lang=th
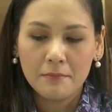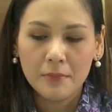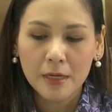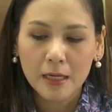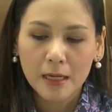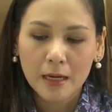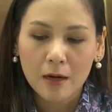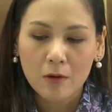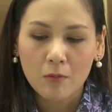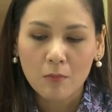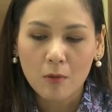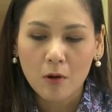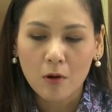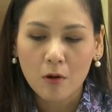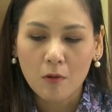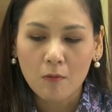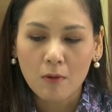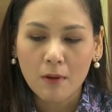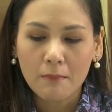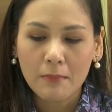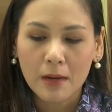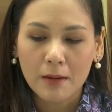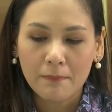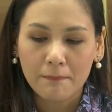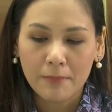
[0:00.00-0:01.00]
เมื่อเรามอง
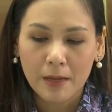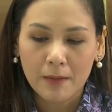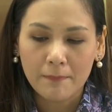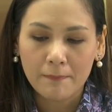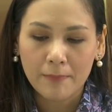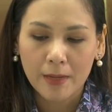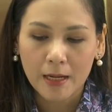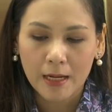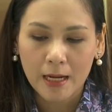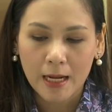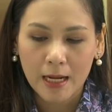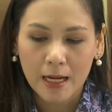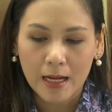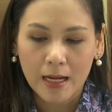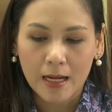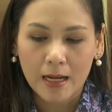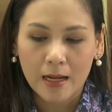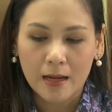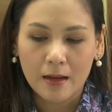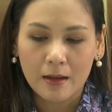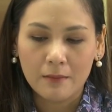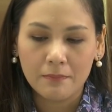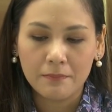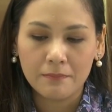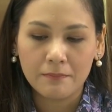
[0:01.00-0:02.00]
ว่ามันเป็นปัญหา
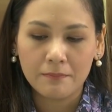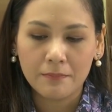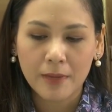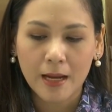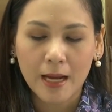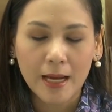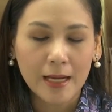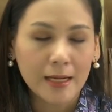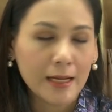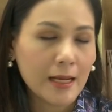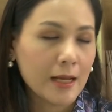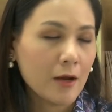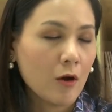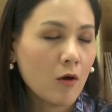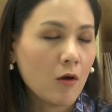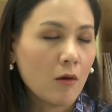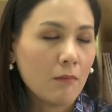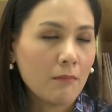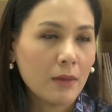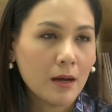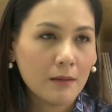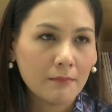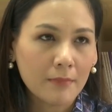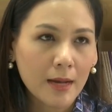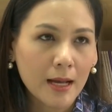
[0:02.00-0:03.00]
ภายในข
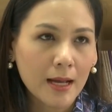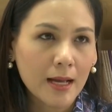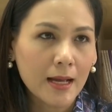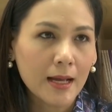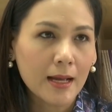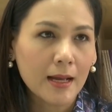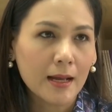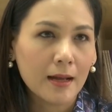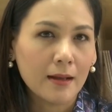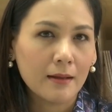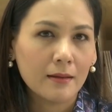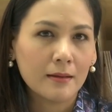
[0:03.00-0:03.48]
องพม่า